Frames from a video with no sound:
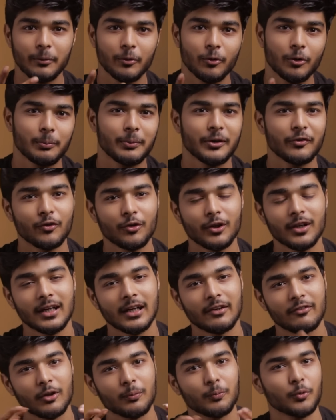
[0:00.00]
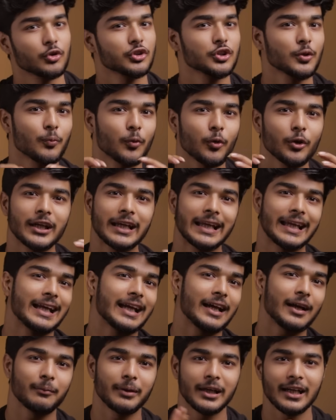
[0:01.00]
இப்போ ஒரு பிஃபோர் அண்ட் ஆஃப்டர் போஸ்ட்டை
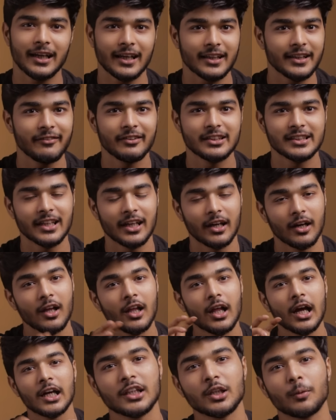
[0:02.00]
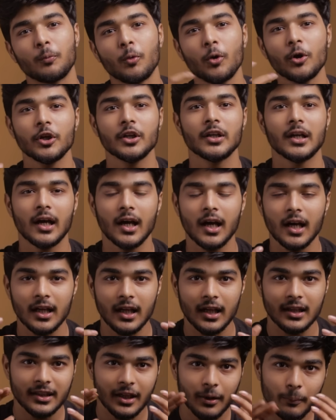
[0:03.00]
போட்டுட்டீங்க அப்படின்றதே வச்சுக்கலாம் அதை போட்டுட்டா
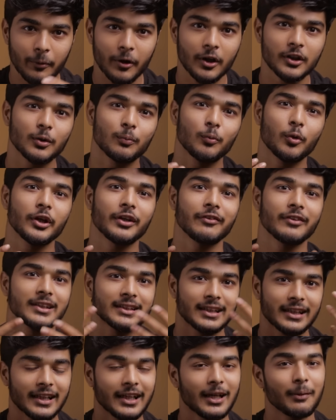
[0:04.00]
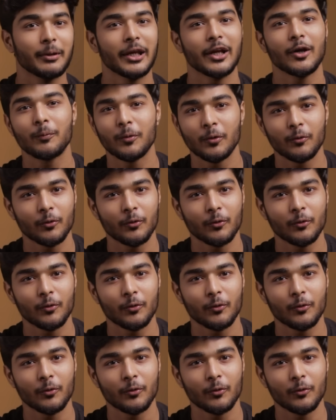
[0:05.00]
அதுக்கப்புறம் அந்த மோட்டிவேஷனுக்கு நம்ம எங்கே